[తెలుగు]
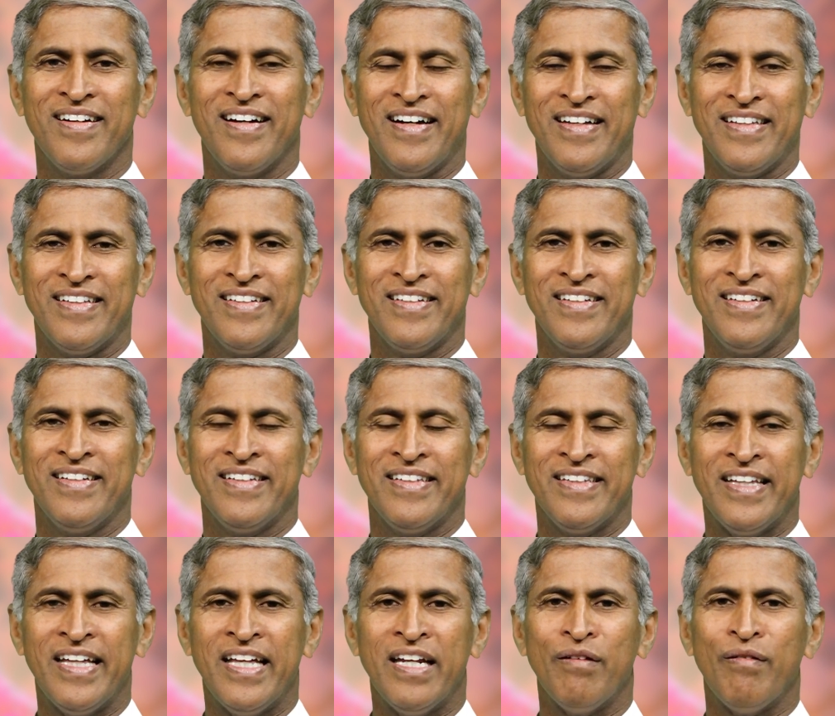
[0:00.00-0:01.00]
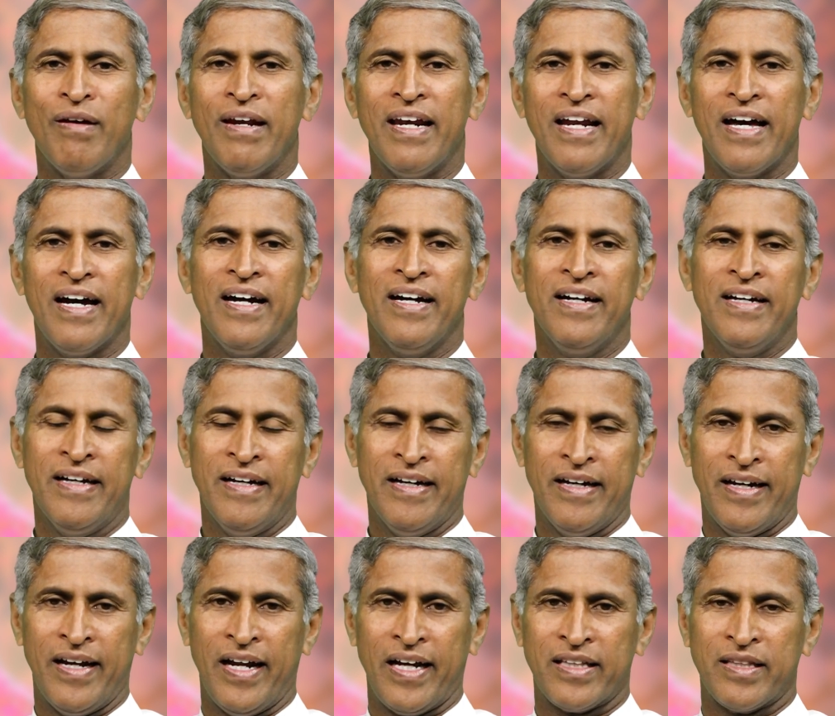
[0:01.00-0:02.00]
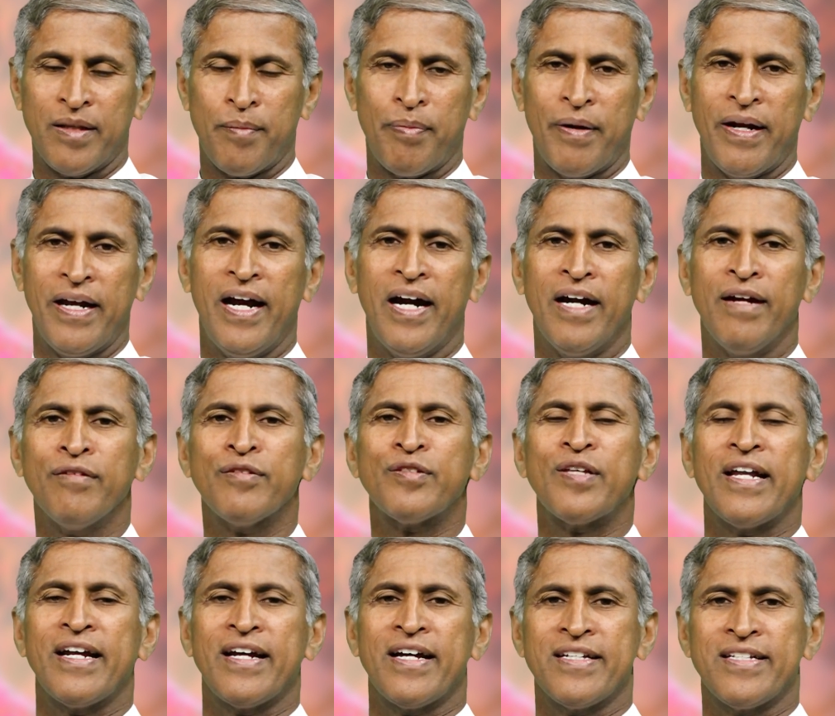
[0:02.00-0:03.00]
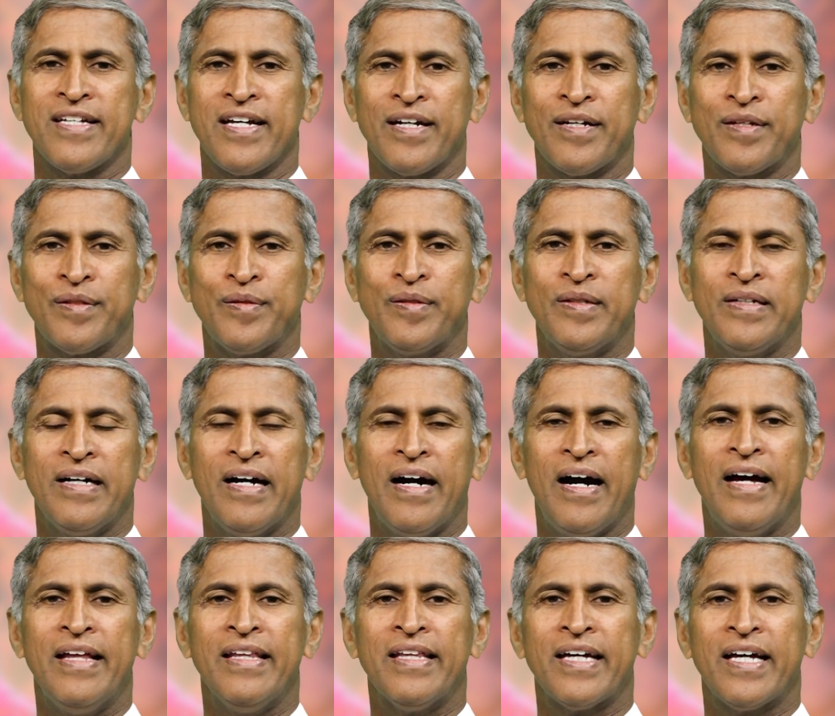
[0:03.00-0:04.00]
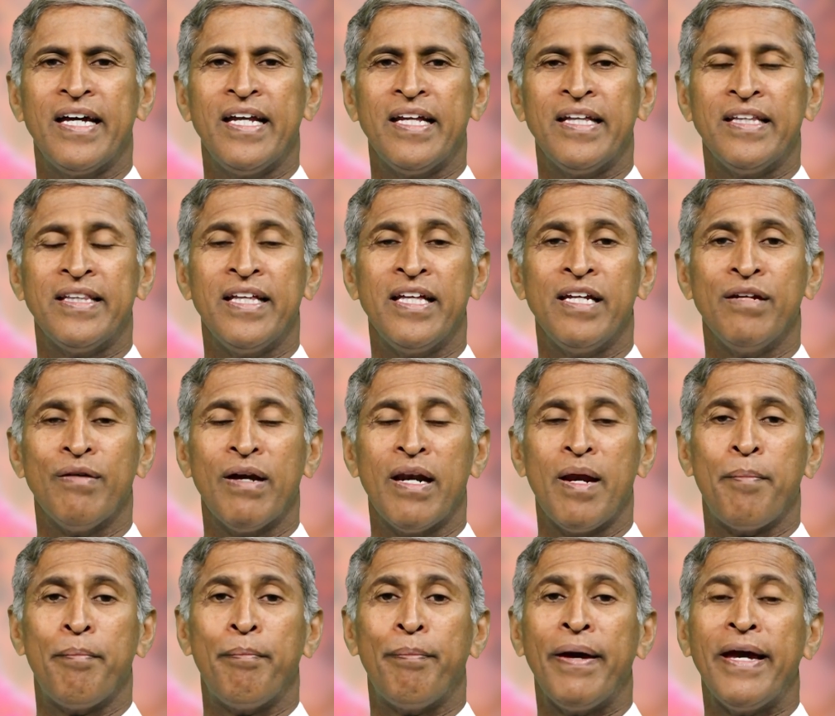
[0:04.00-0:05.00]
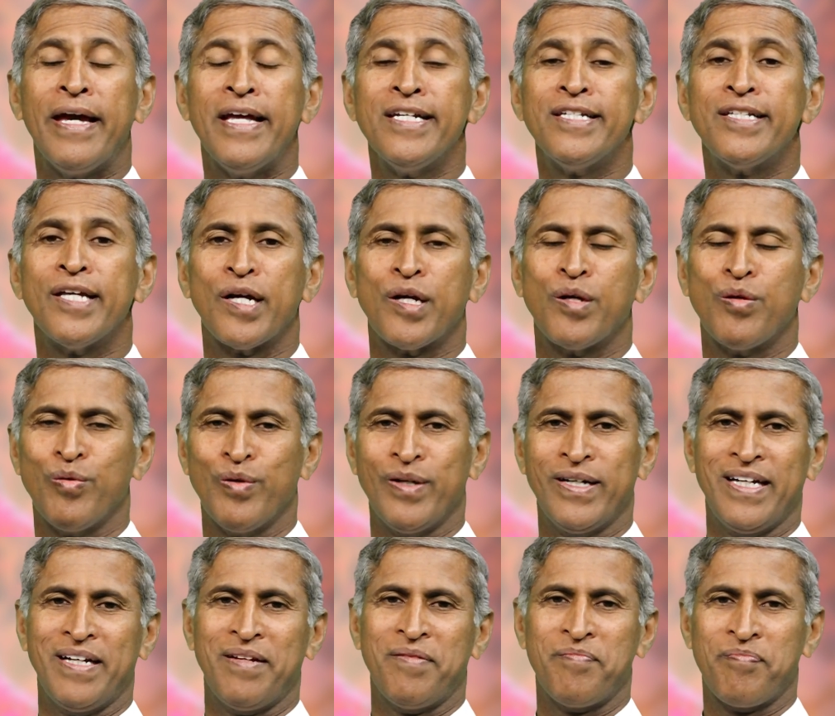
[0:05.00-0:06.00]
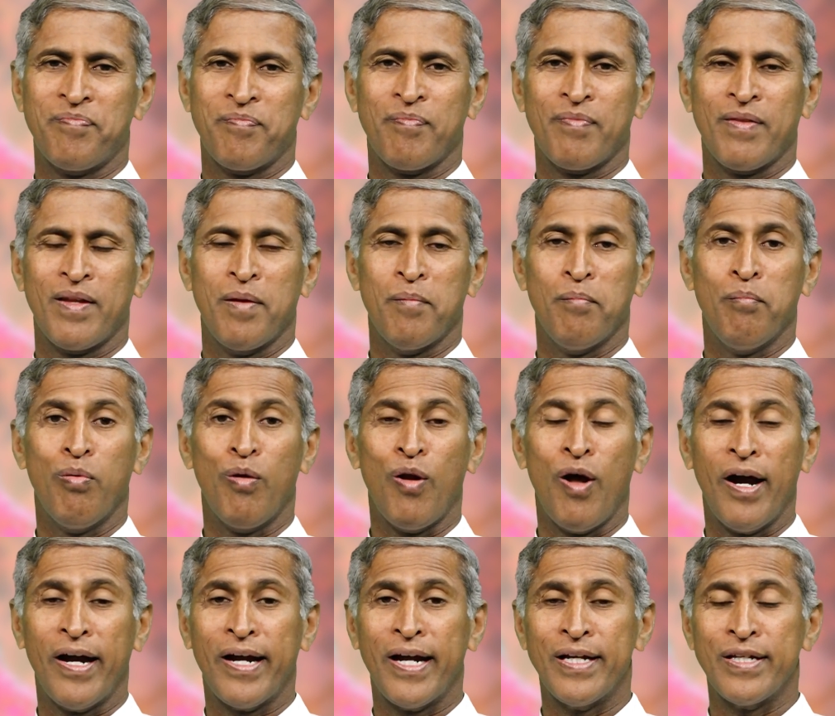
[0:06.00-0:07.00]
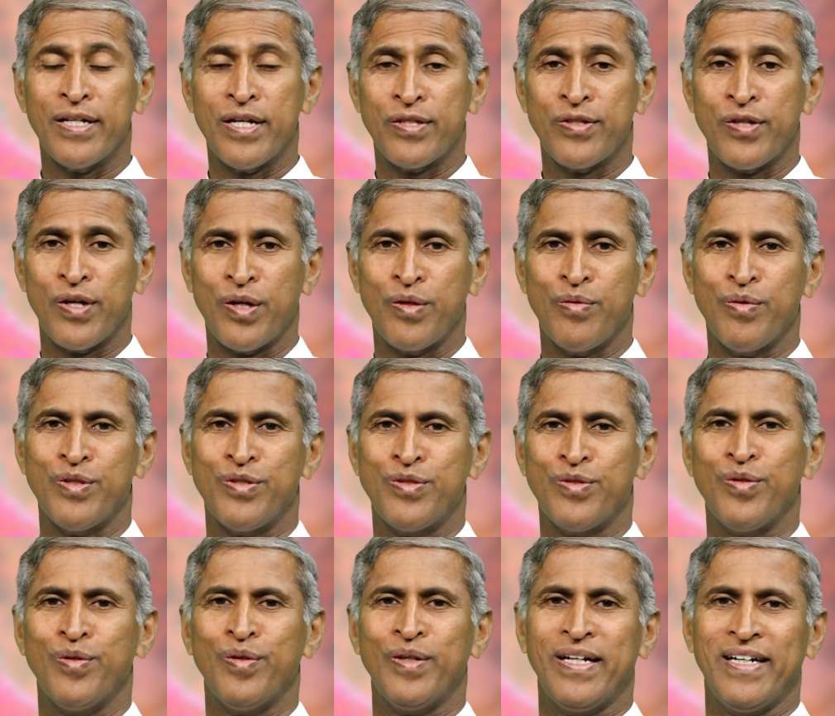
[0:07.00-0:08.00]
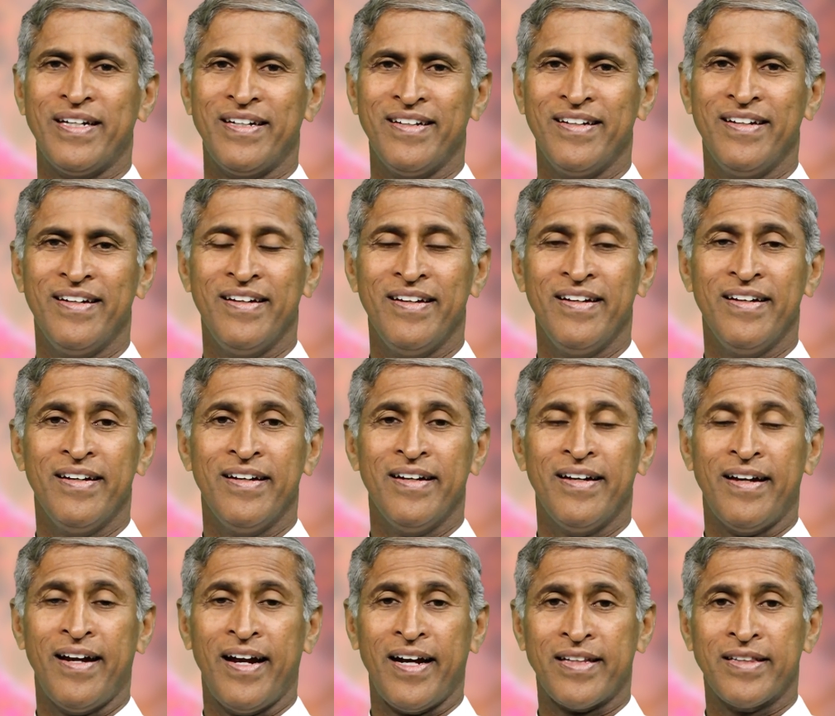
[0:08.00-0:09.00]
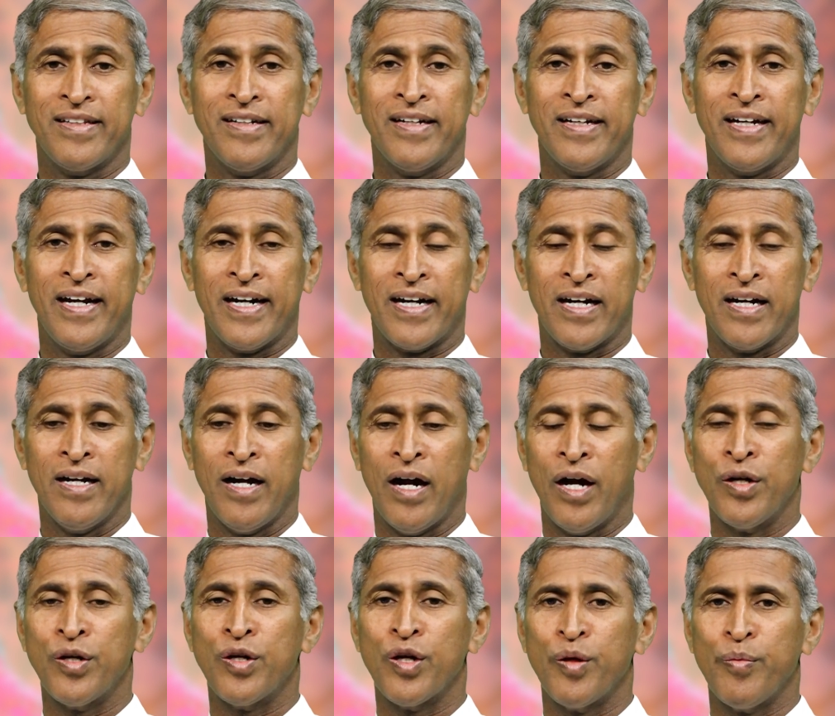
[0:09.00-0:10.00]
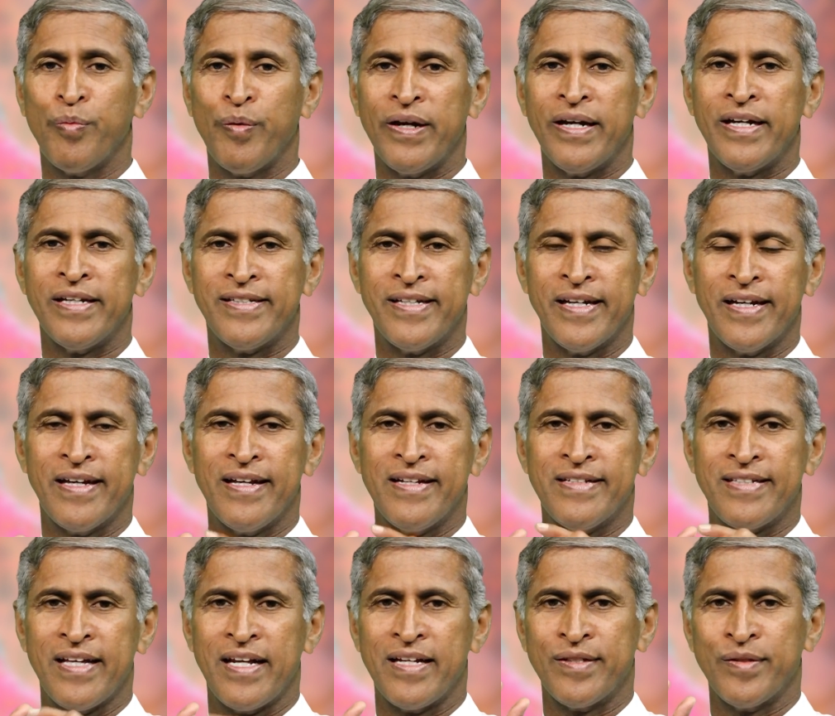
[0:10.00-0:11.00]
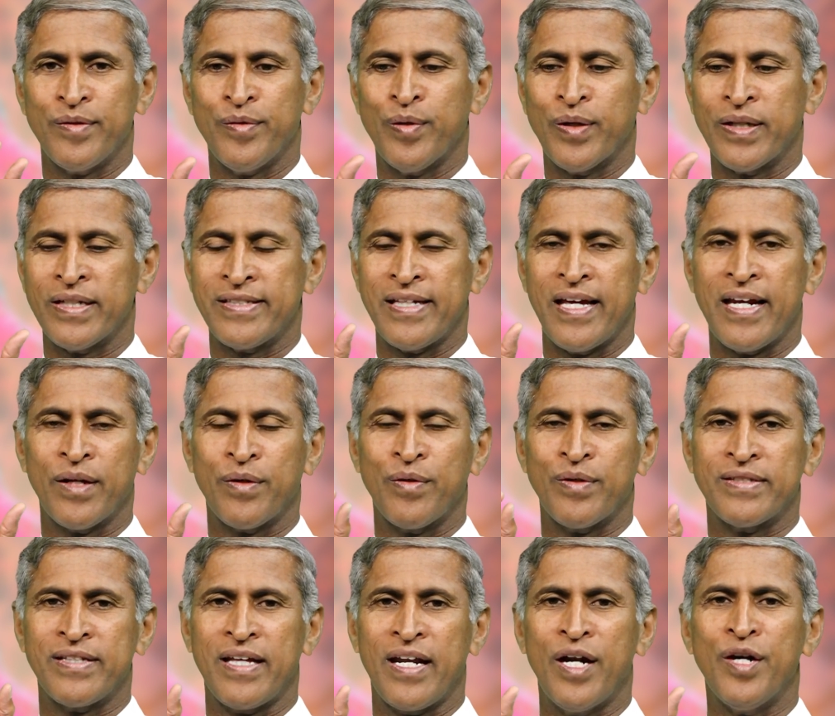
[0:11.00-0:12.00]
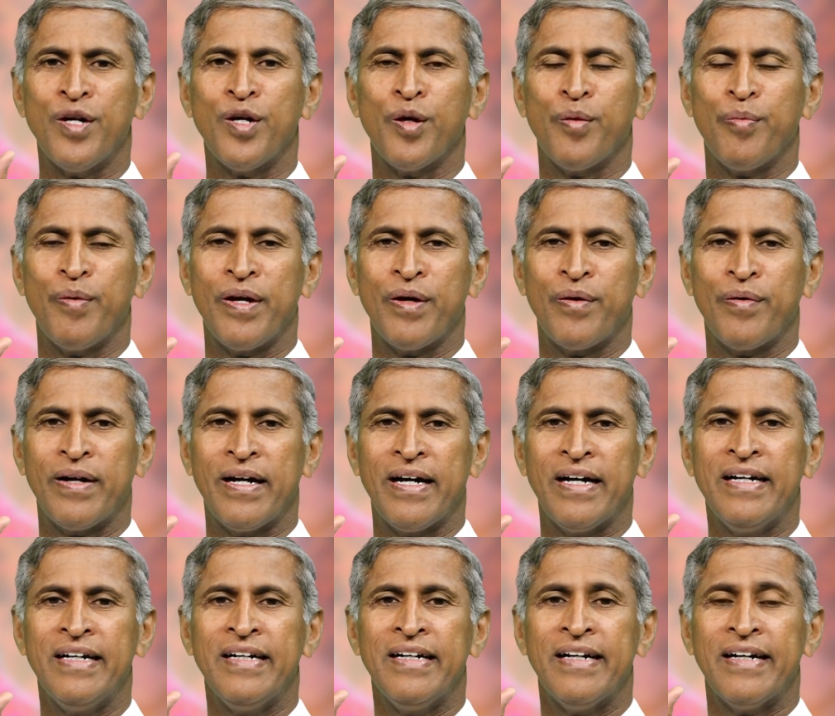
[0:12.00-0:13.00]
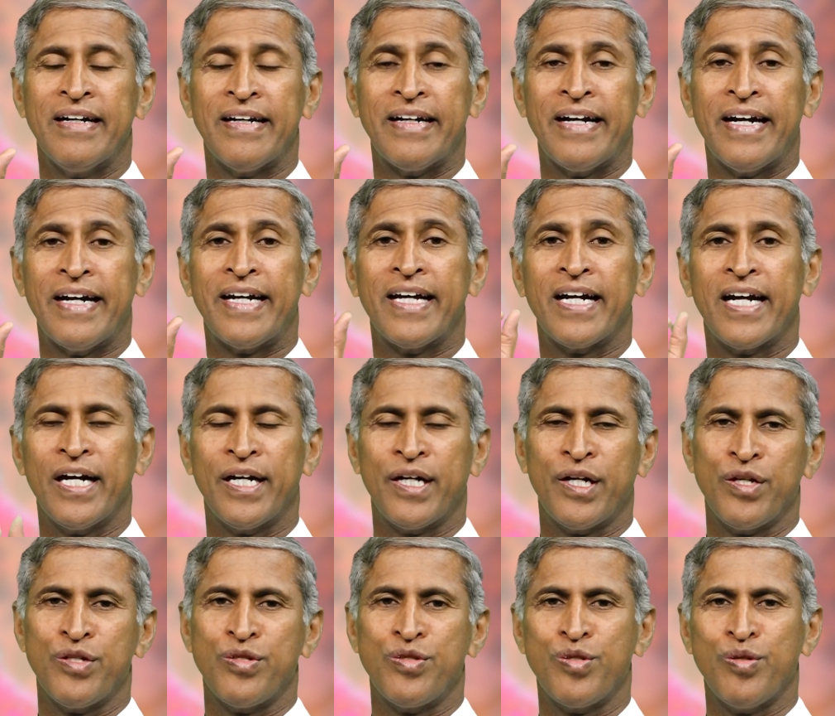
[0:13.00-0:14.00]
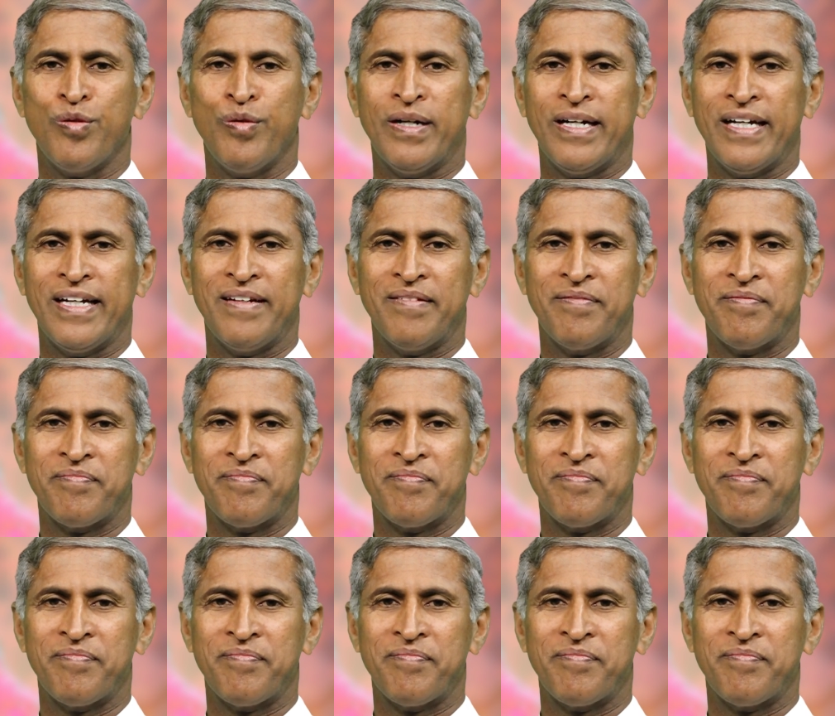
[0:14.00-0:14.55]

అది దీనివల్ల రక్త ప్రయాణం సరిగా జరగదు అందుకని దీనివల్ల పెయిన్స్ ఎక్కువ ఉంటాయి బ్లాకేజెస్ ఎక్కువ వస్తుంటాయి రక్తం గెడ్ అంటుకుపోయి సికిల్ సెల్స్ ఒక సెల్కి ఒక సెల్ అంటుకుపోయి కూడా గడ్డ కట్టేస్తూ ఉంటాయి